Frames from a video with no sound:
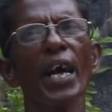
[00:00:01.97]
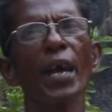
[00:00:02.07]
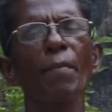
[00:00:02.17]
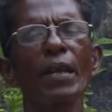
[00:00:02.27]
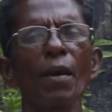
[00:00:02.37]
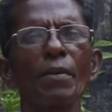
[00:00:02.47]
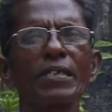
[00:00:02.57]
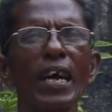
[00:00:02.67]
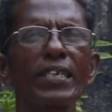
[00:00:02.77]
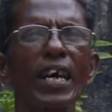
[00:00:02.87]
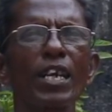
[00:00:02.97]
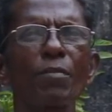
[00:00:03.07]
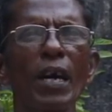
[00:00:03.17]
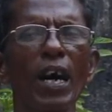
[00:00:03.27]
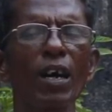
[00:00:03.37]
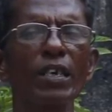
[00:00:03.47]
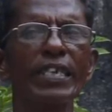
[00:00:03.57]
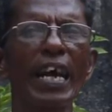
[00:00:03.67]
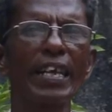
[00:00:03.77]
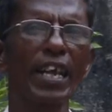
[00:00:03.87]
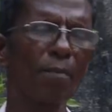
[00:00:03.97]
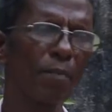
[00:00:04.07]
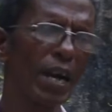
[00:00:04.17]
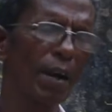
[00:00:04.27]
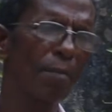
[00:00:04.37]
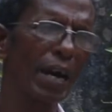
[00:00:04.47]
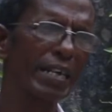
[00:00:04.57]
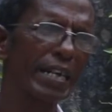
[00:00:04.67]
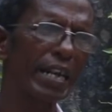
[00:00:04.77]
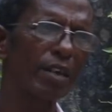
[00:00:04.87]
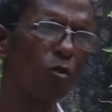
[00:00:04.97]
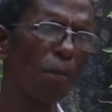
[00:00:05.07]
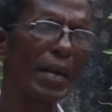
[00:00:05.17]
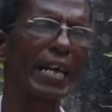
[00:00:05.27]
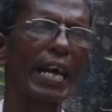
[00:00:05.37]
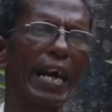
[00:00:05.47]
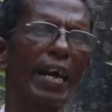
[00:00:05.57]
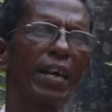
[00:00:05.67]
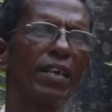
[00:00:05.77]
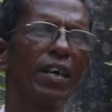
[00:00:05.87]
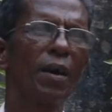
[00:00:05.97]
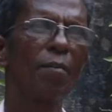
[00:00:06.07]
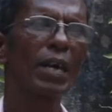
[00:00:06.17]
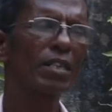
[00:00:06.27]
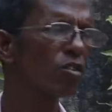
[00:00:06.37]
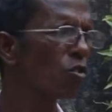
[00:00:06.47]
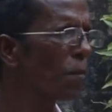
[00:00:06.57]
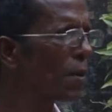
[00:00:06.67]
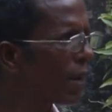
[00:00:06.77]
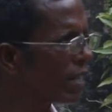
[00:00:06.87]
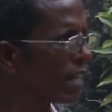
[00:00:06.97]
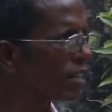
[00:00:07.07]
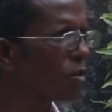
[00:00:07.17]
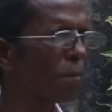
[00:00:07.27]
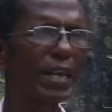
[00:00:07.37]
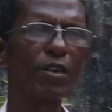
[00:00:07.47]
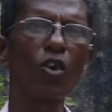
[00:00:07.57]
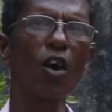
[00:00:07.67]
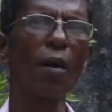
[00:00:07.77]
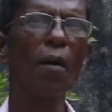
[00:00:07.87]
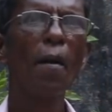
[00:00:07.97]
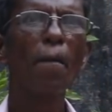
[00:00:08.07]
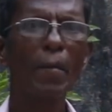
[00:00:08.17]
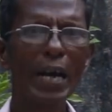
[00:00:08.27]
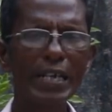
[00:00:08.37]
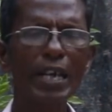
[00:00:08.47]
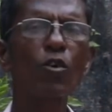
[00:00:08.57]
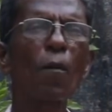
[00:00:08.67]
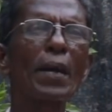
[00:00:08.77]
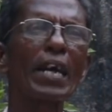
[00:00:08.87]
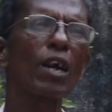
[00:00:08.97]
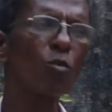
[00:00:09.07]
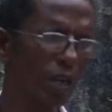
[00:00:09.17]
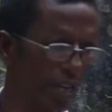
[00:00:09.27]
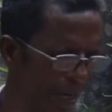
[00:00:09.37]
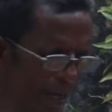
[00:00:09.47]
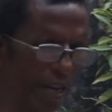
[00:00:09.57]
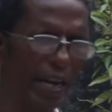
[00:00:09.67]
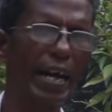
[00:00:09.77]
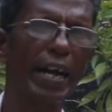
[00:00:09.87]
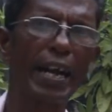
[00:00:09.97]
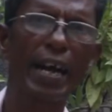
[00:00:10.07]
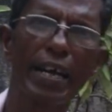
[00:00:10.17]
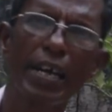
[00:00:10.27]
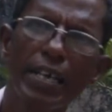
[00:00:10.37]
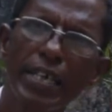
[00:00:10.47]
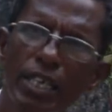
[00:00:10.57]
இப்ப நாம சாதாரணமா நம்ம மக்கிற குப்பைகளை மக்கும் குப்பை மக்காத குப்பைங்கிறோம் மக்கிற குப்பைகளை ஒரு இது